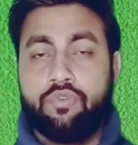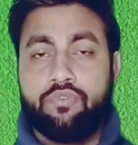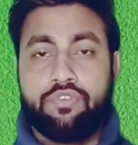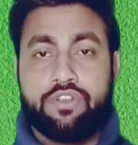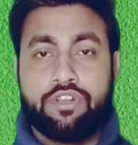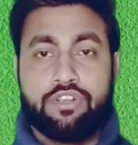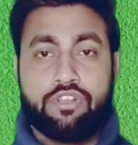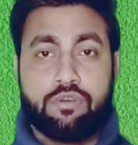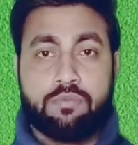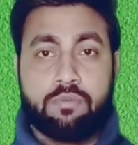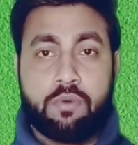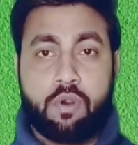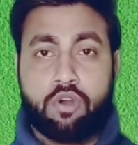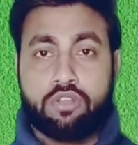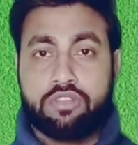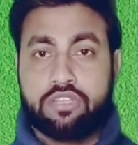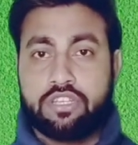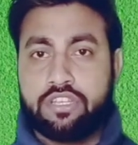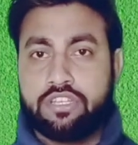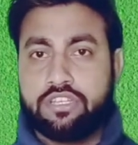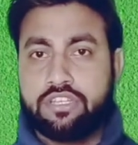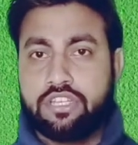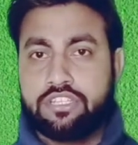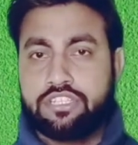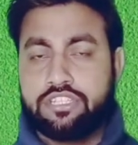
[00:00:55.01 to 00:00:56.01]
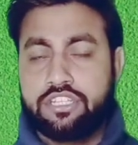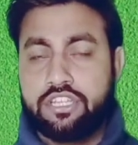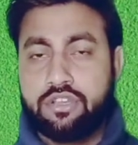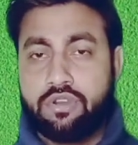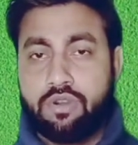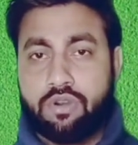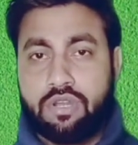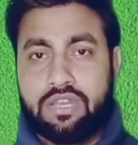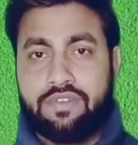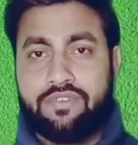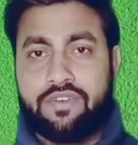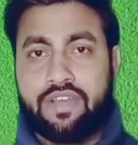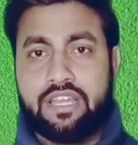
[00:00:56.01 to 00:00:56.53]
वीडियो बहुत इंटरेस्टिंग
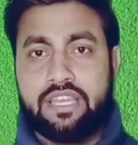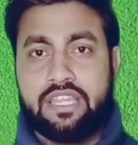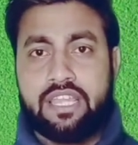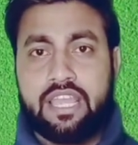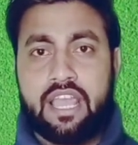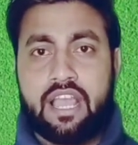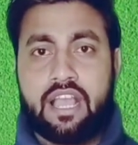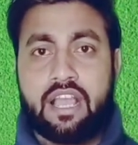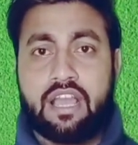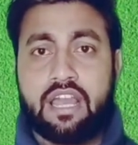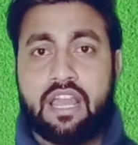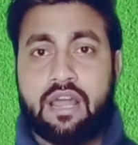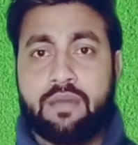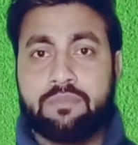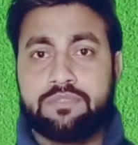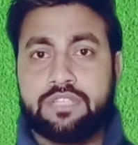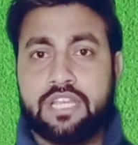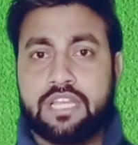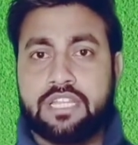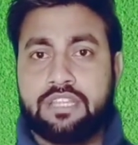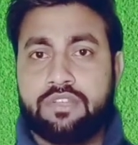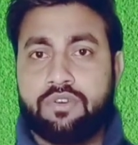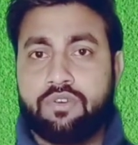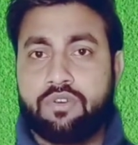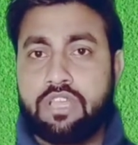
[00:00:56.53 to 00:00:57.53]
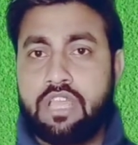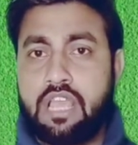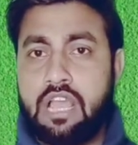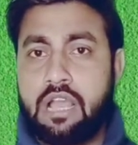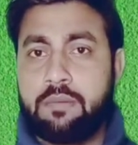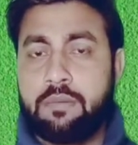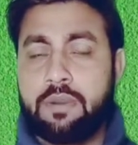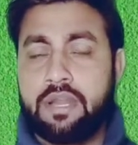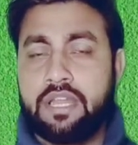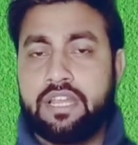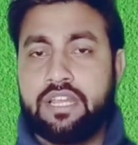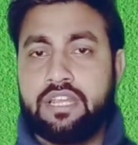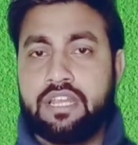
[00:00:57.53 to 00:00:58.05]
होने वाली है अगर आप चाहते हो कि
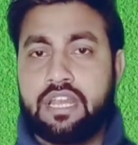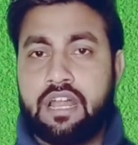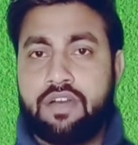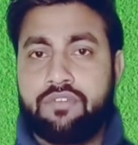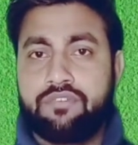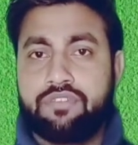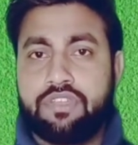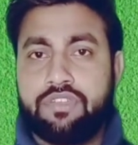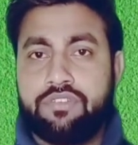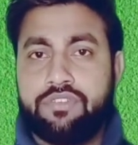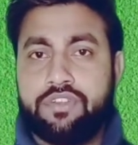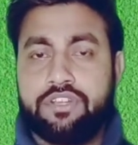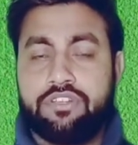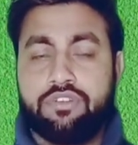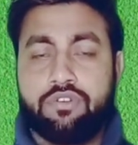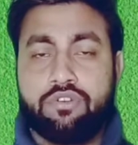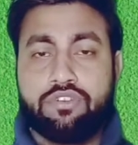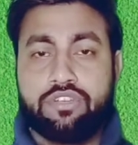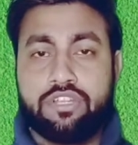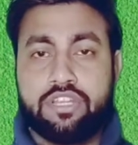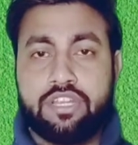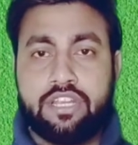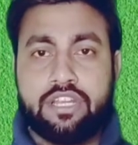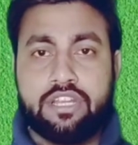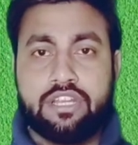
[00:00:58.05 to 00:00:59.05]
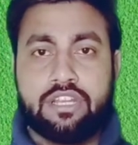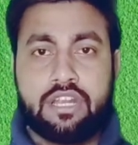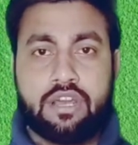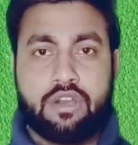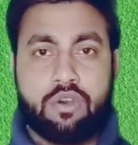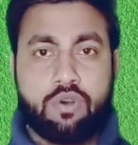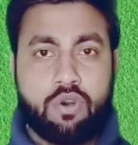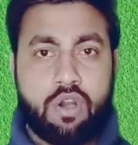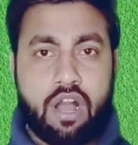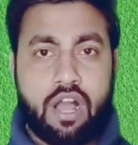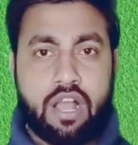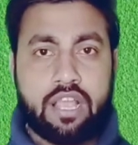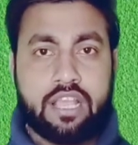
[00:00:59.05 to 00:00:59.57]
हमारी ड्राफ्ट की वीडियो डिलीट ना
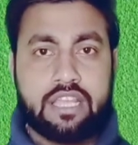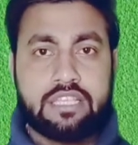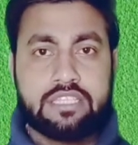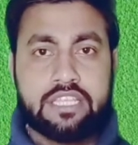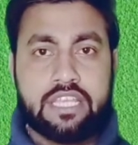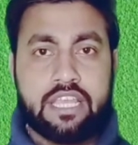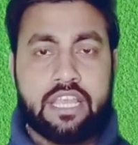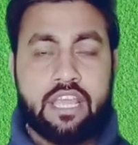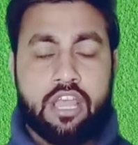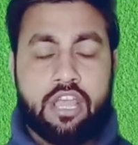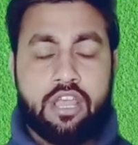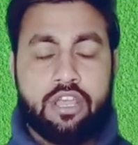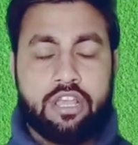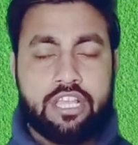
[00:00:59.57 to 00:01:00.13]
हो आगे से